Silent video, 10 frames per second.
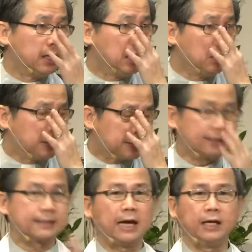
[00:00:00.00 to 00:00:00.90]
因为在
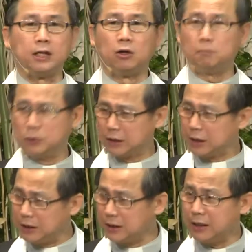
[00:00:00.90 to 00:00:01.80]
丧礼头不是
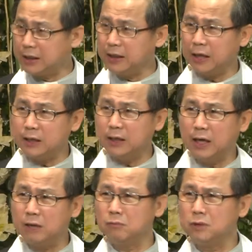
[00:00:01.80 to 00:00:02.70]
听康听康听
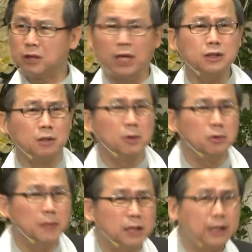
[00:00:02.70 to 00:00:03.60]
康，听什么都
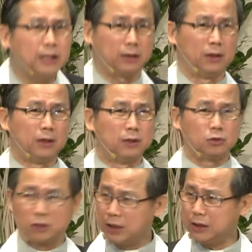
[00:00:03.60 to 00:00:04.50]
没听到，就
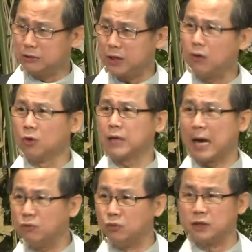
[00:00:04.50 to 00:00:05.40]
听到敲锣打
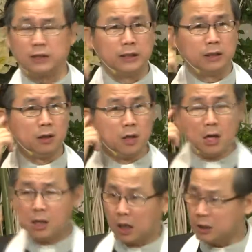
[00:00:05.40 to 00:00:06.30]
鼓的声音，而